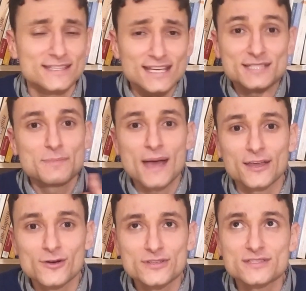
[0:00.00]

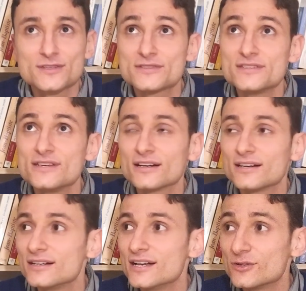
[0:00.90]
expérience de se
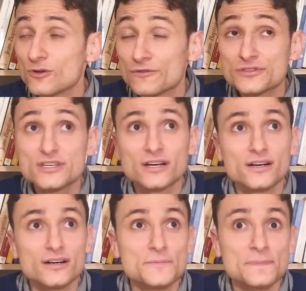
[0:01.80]
dire, de vous
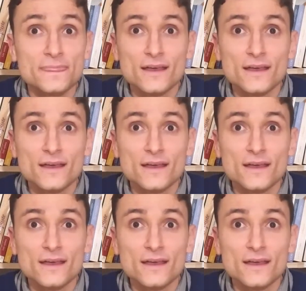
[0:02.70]
dire,